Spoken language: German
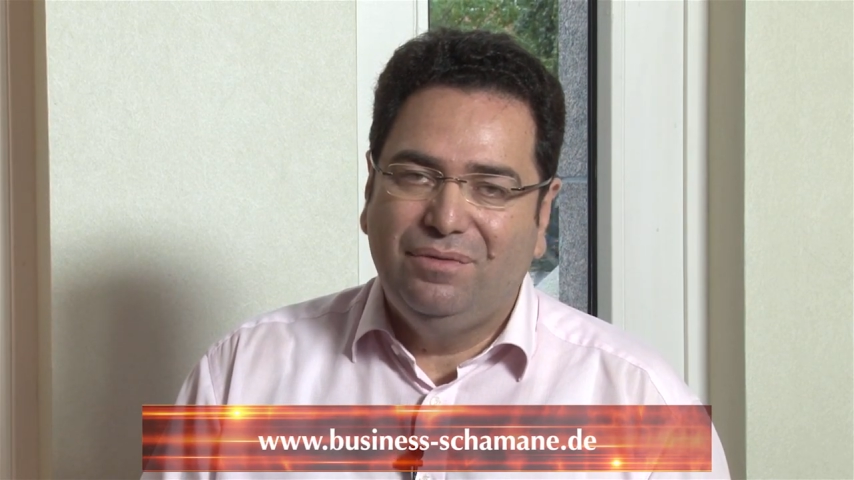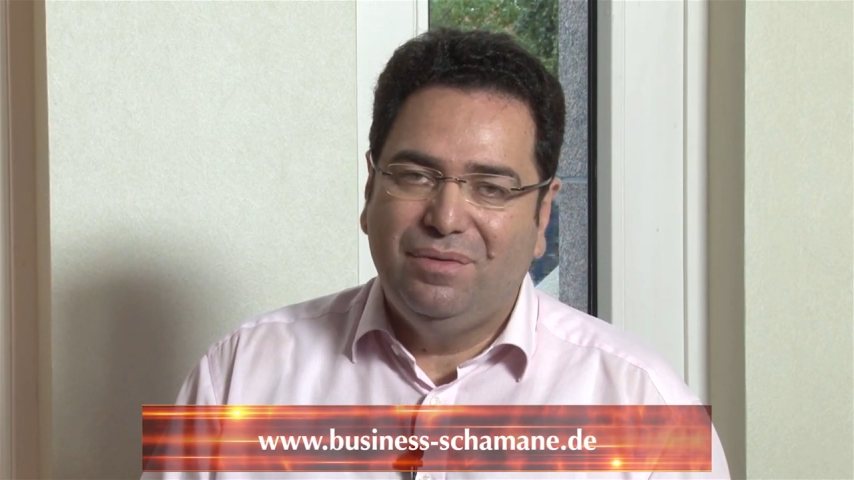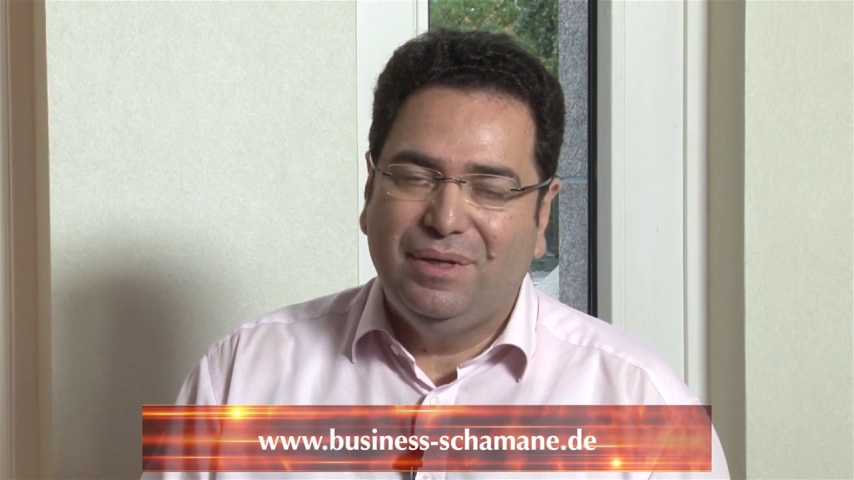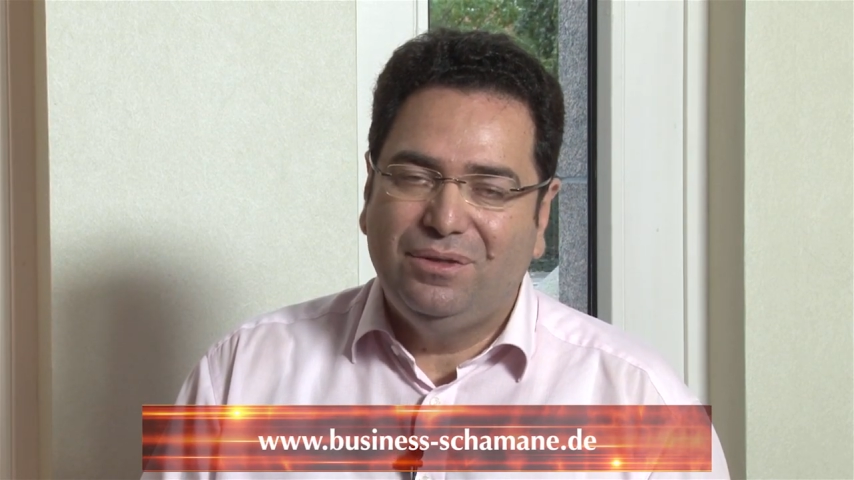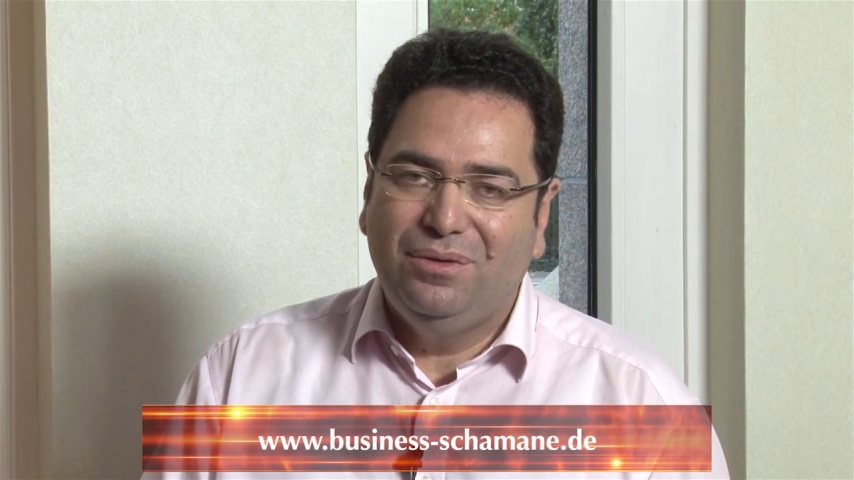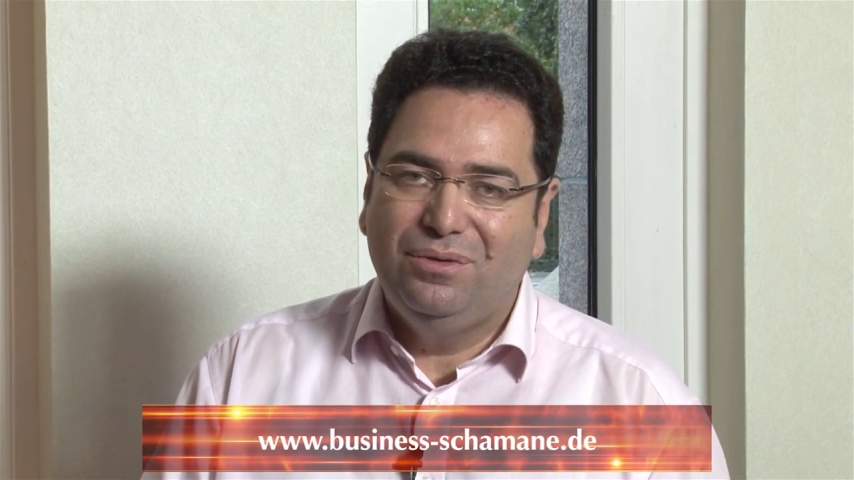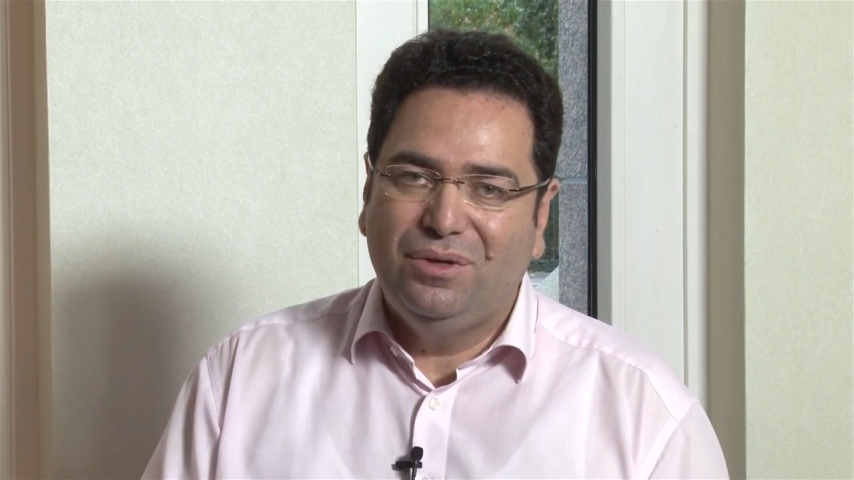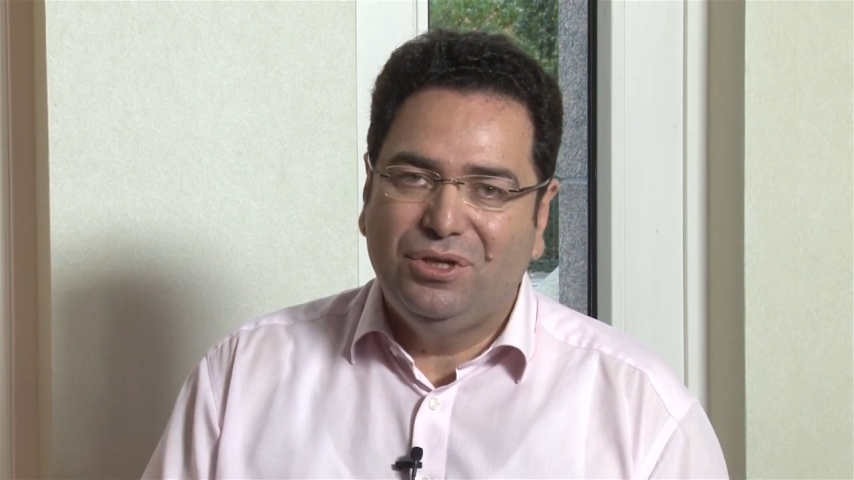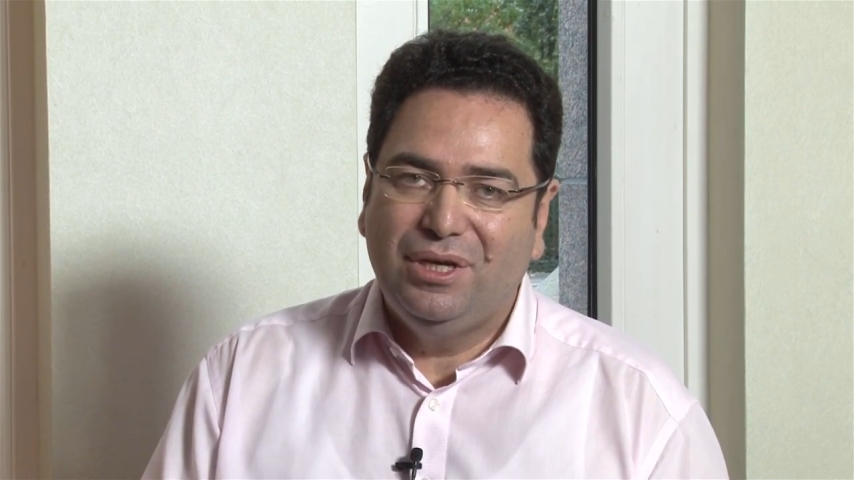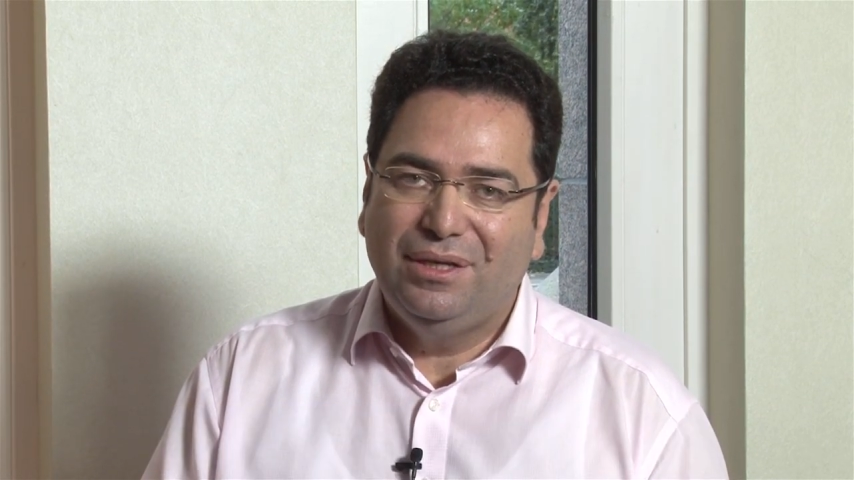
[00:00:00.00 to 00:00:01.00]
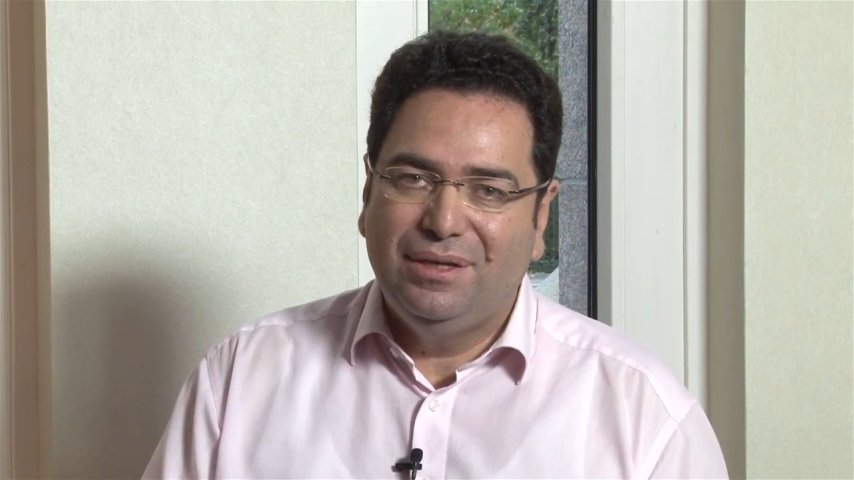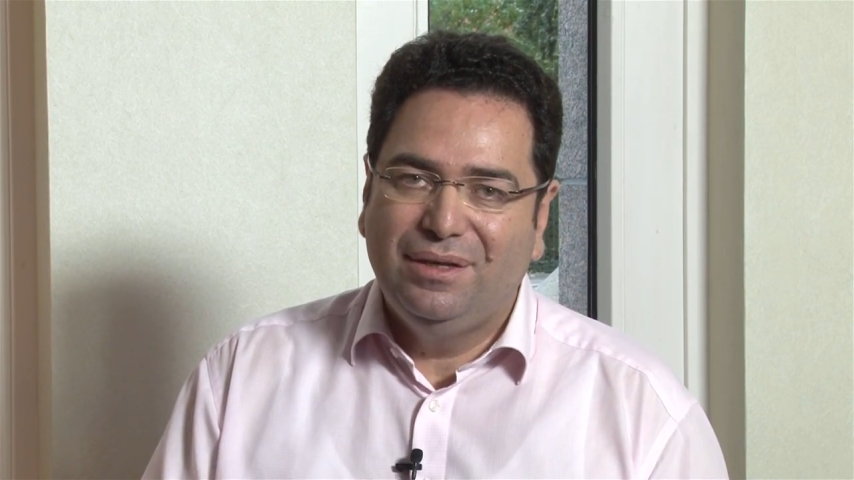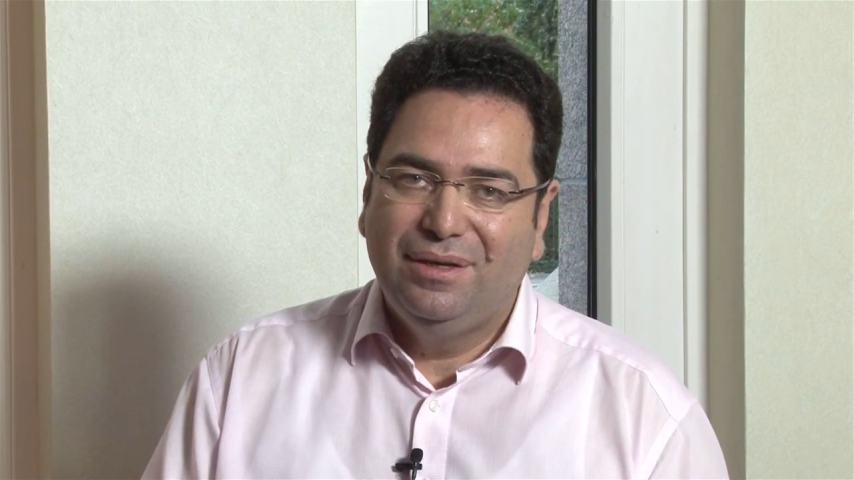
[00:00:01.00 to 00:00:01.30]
Informationen zugeschickt,